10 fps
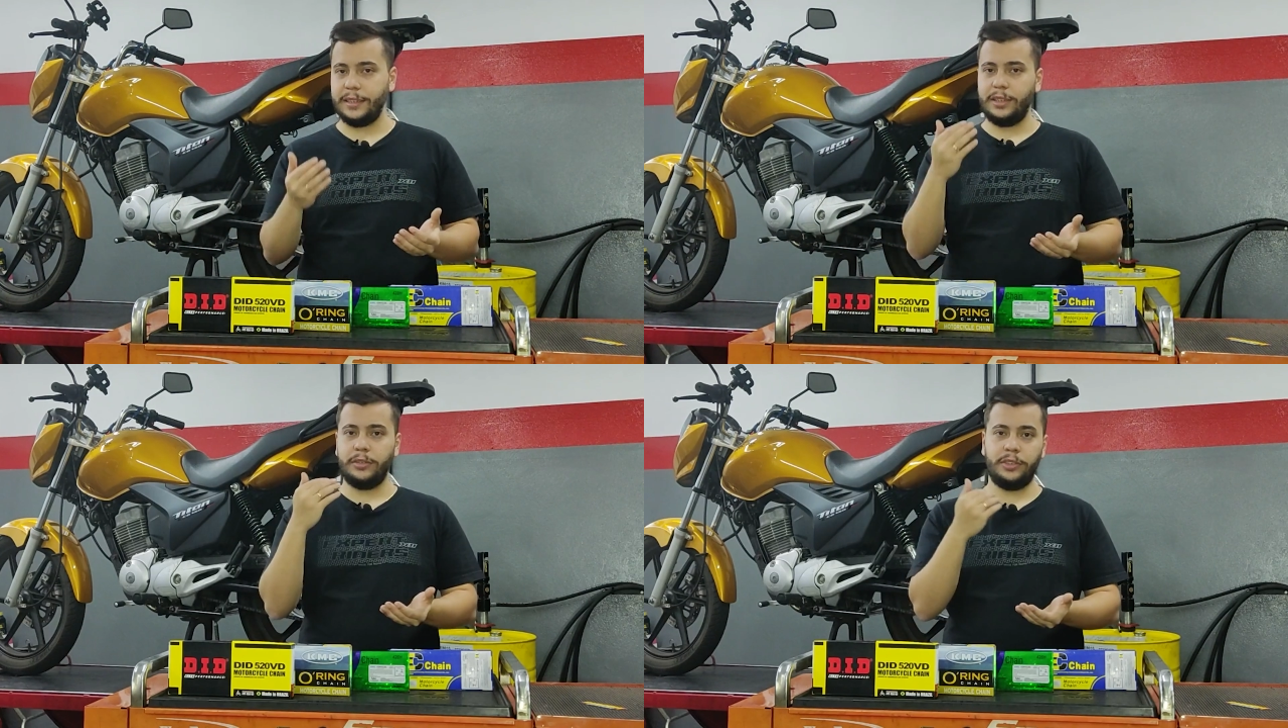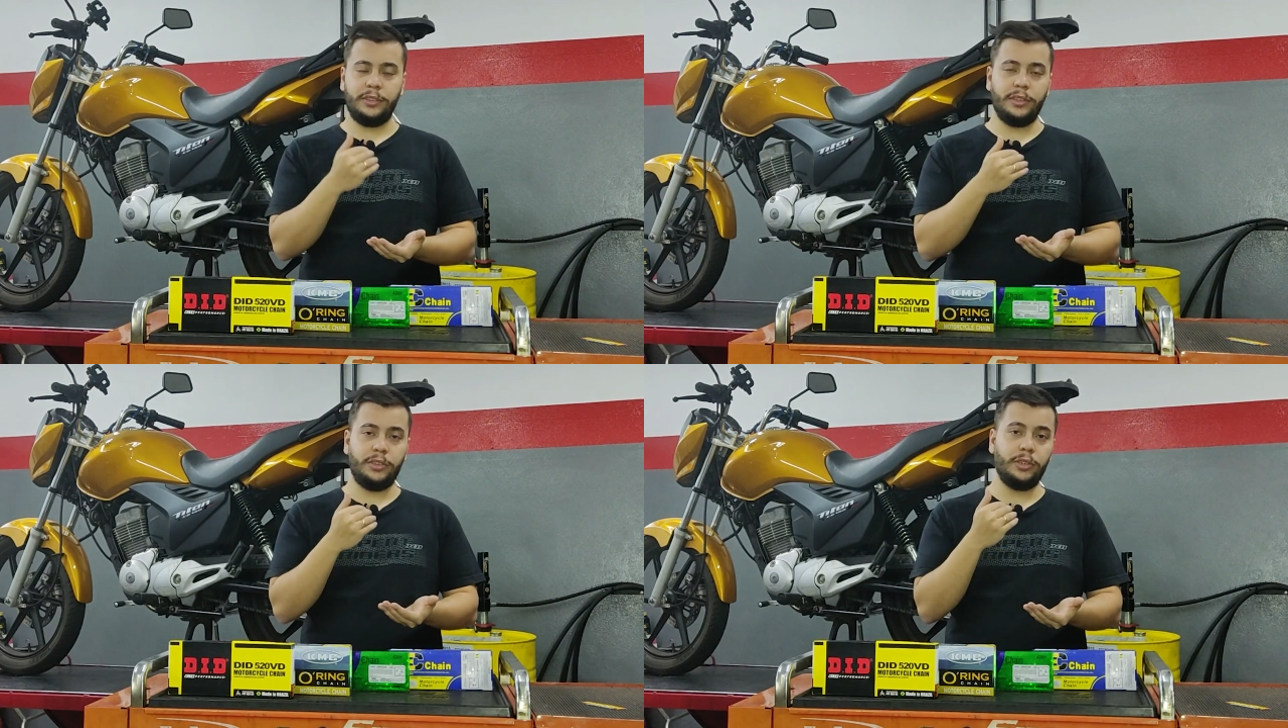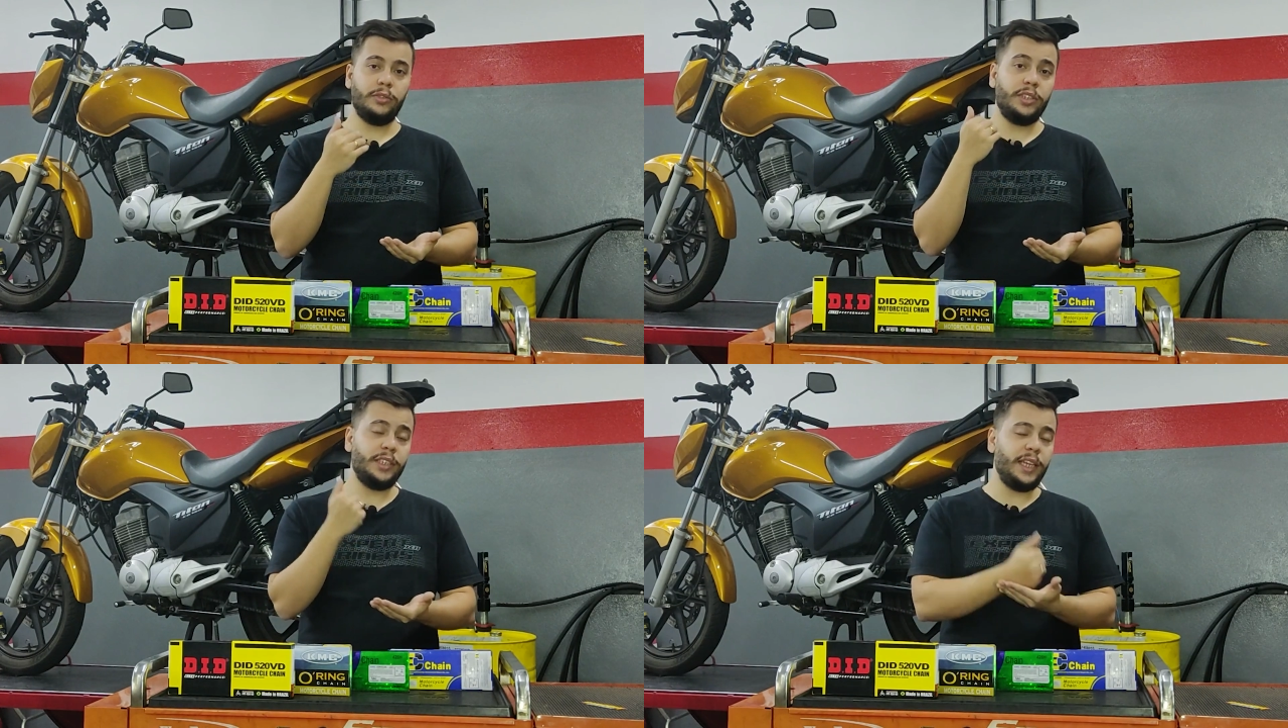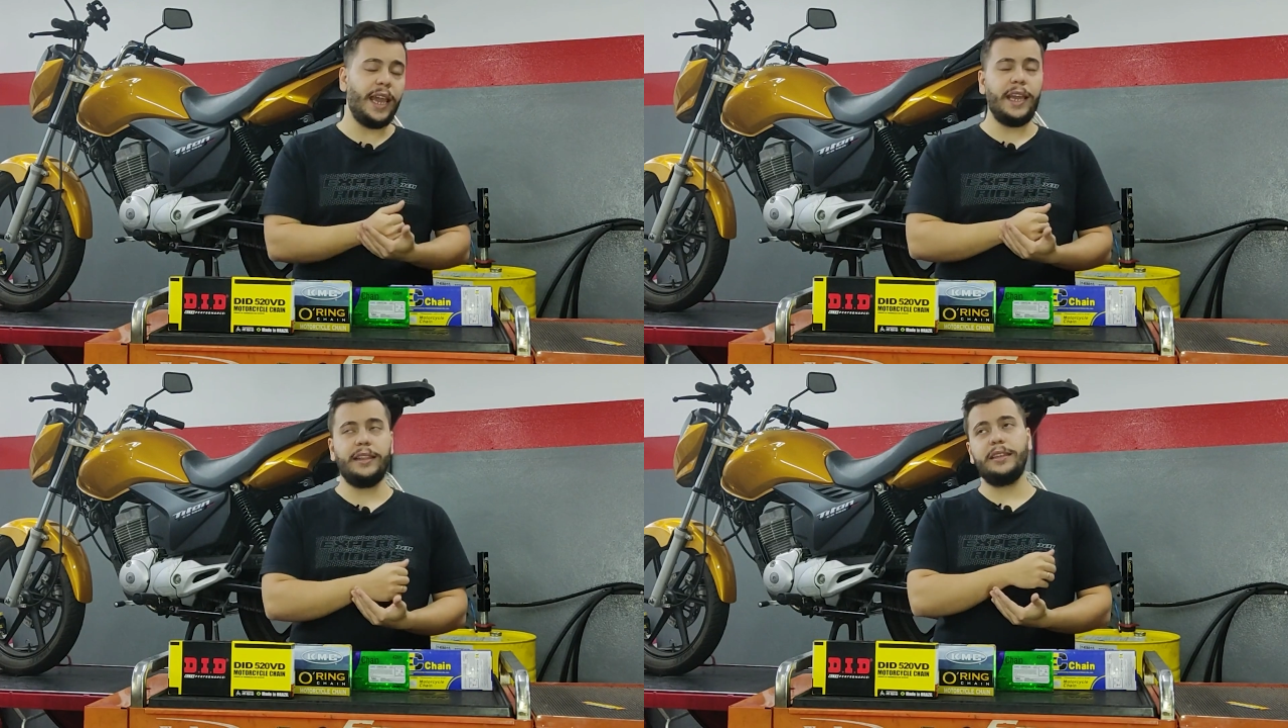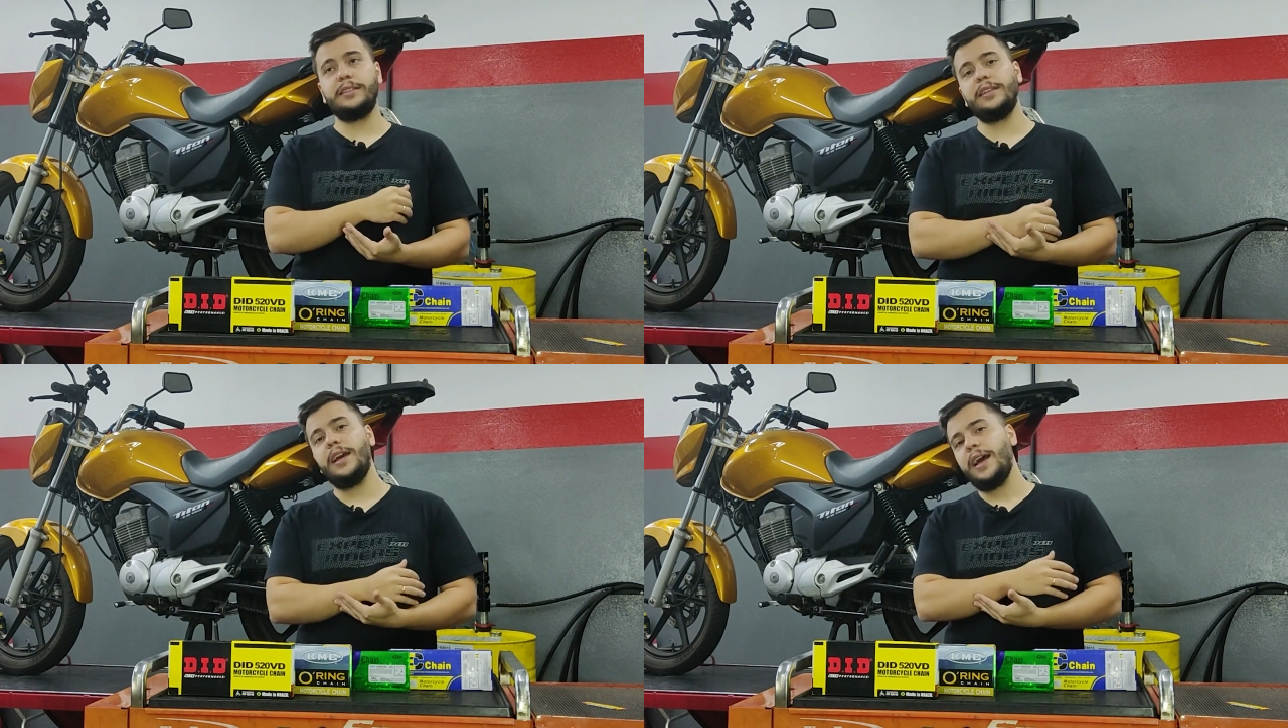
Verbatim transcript: que eu, que eu digo de 500